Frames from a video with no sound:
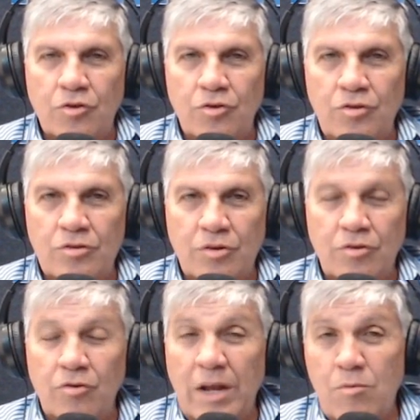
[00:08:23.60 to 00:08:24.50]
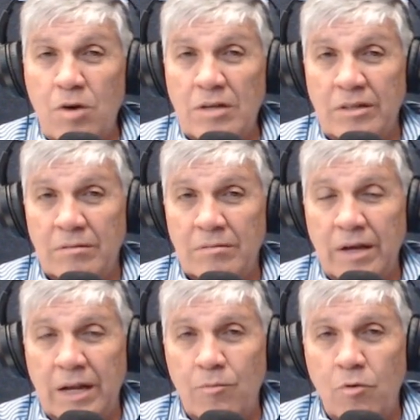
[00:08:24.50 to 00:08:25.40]
Nosotros, no éramos así,
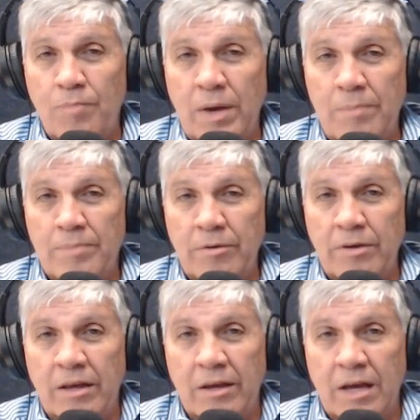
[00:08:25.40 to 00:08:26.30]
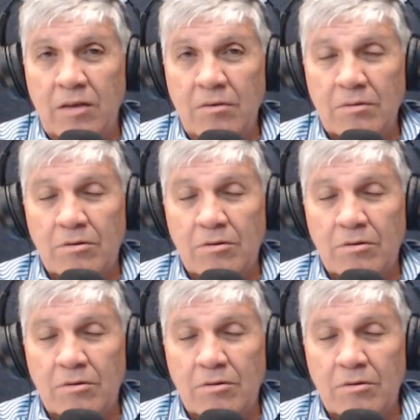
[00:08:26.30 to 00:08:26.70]
éramos un país privilegiado